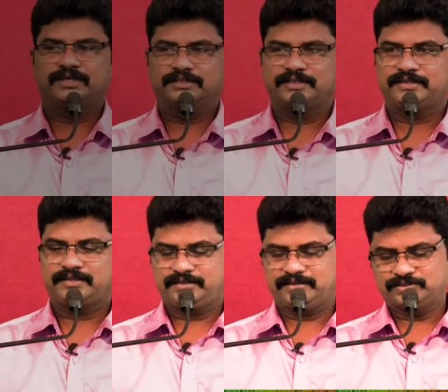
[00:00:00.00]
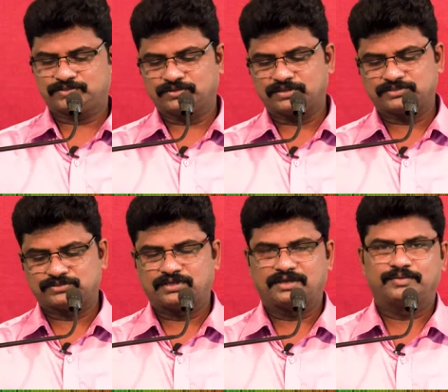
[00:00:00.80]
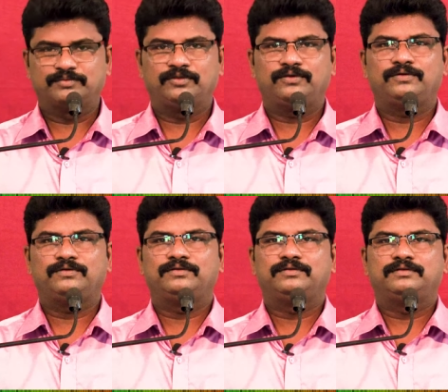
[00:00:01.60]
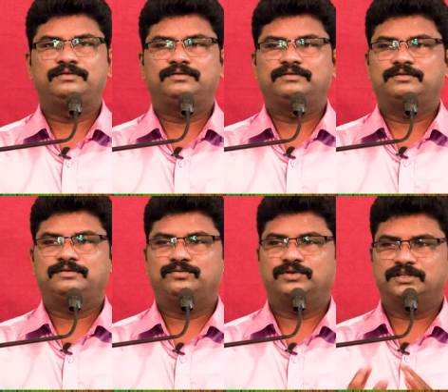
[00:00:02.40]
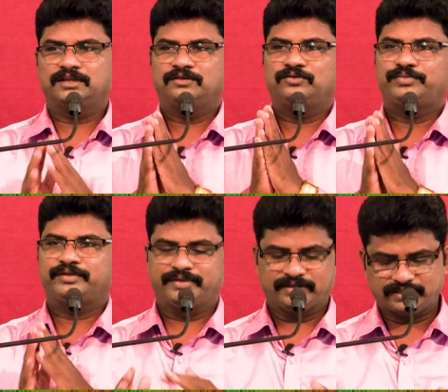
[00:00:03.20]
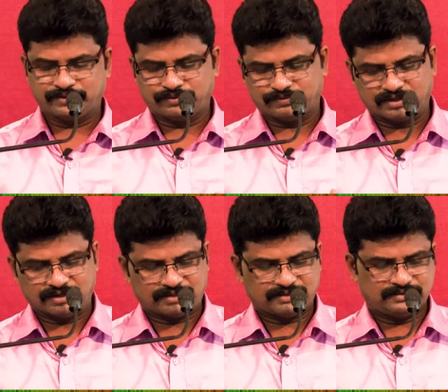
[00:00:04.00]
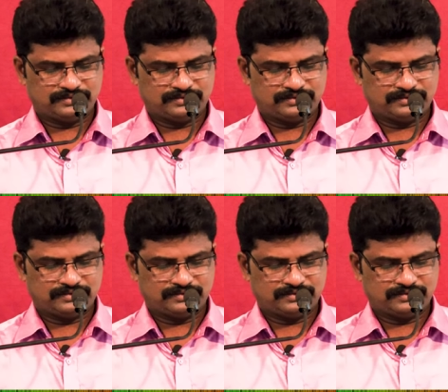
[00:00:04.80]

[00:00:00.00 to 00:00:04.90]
మీకందరికీ అందరికీ యేసుక్రీస్తు నామములు వందనాలు ప్రియమైన దేవుని వార్లారా